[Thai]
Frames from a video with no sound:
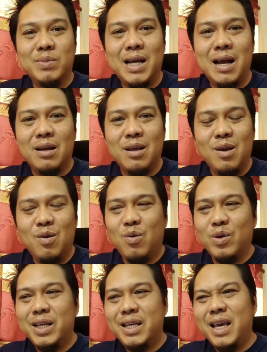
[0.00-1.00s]
จากคน
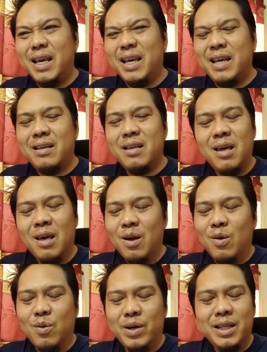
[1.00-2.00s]
ที่จริง
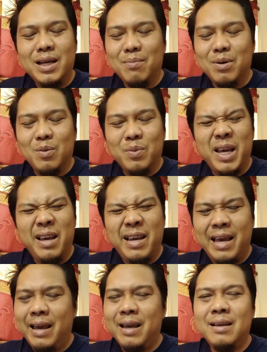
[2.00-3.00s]
คนที่ทำขนม
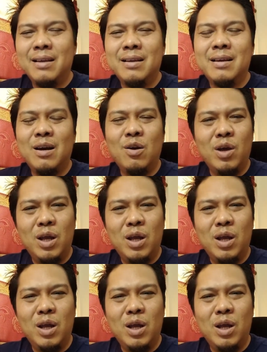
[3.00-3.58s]
เก่งๆ อ